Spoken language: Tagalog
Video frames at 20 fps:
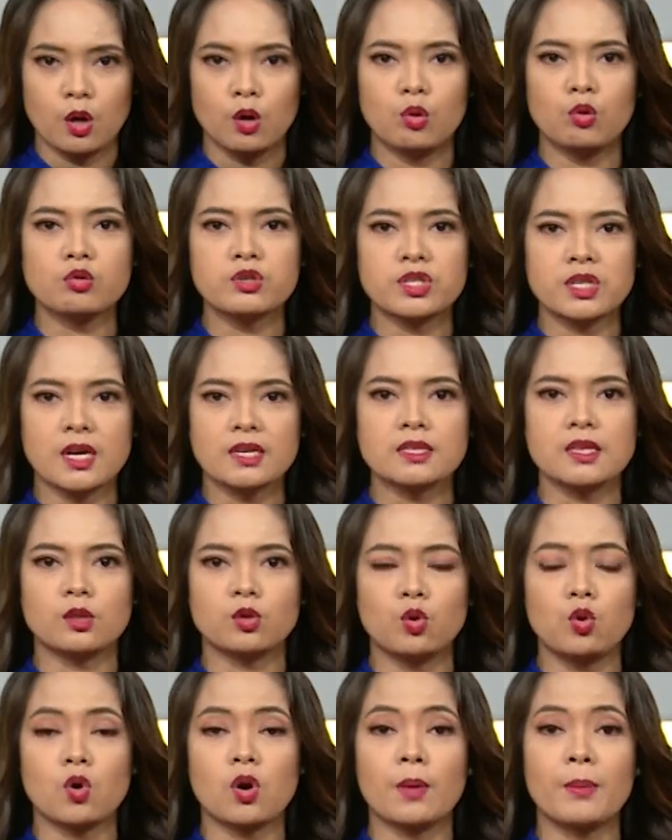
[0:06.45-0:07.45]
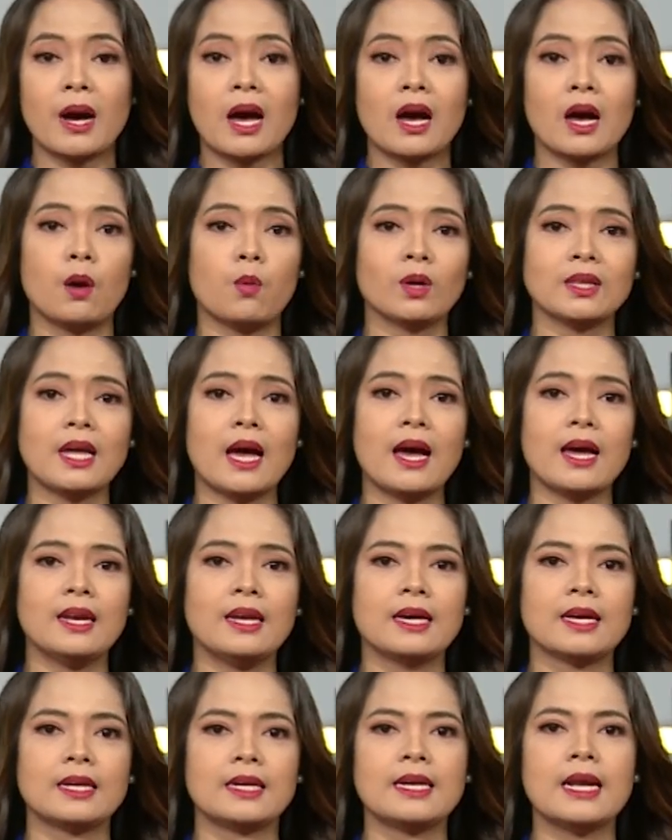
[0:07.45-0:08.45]
Usa sa tulo ka mga
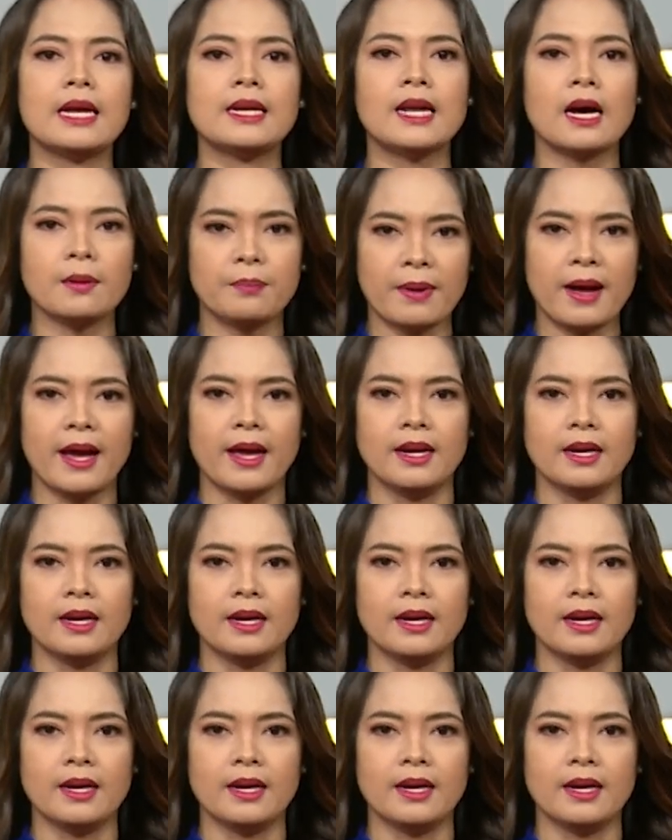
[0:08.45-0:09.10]
kawatan nadakpan.